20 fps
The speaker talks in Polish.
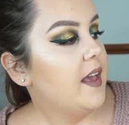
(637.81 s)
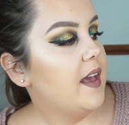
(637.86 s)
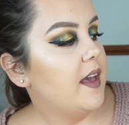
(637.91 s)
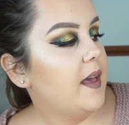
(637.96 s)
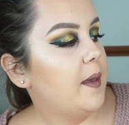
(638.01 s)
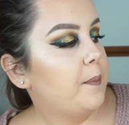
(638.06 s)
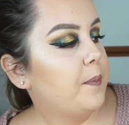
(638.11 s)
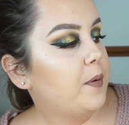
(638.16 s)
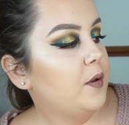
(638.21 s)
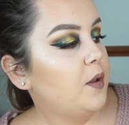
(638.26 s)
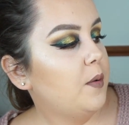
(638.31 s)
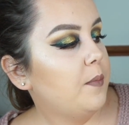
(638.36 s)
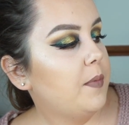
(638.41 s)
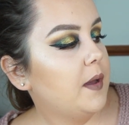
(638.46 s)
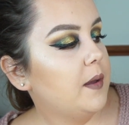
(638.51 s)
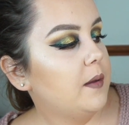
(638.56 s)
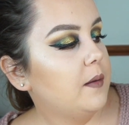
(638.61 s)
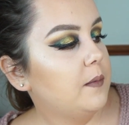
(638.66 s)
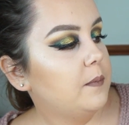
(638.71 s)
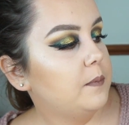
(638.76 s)
e,
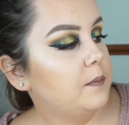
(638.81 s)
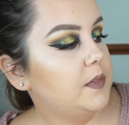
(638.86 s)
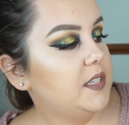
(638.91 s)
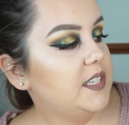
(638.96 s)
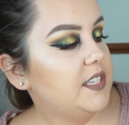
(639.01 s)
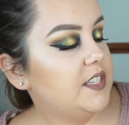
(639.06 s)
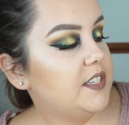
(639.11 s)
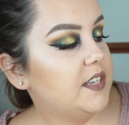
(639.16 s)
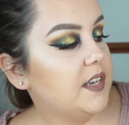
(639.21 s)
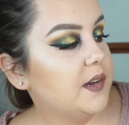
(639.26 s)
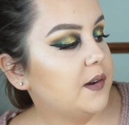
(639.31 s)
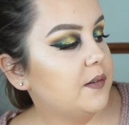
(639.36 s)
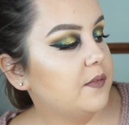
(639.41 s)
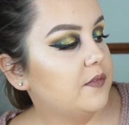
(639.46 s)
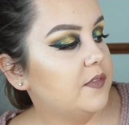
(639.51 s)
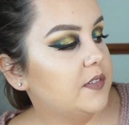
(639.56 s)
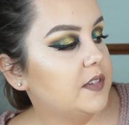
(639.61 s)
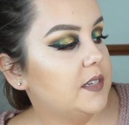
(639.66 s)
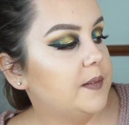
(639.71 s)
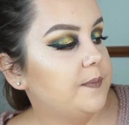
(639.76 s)
podoba mi się
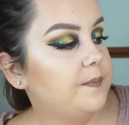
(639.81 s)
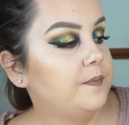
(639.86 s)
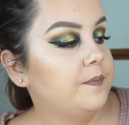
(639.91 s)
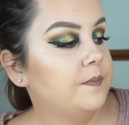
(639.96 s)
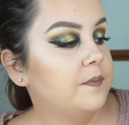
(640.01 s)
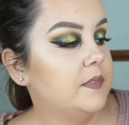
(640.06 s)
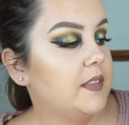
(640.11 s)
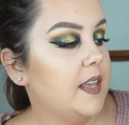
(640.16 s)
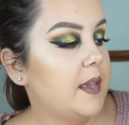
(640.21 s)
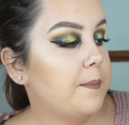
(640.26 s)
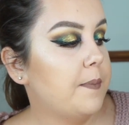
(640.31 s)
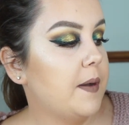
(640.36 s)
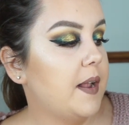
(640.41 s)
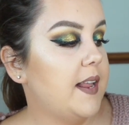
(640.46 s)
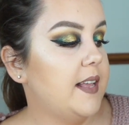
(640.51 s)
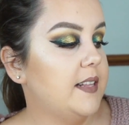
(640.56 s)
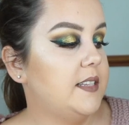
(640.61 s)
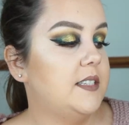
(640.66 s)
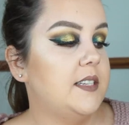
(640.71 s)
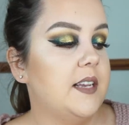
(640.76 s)
w tej
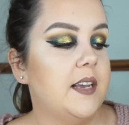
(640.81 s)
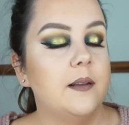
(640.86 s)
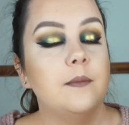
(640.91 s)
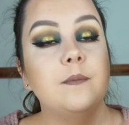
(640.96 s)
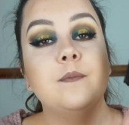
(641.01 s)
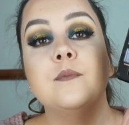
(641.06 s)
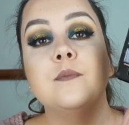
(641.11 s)
palecie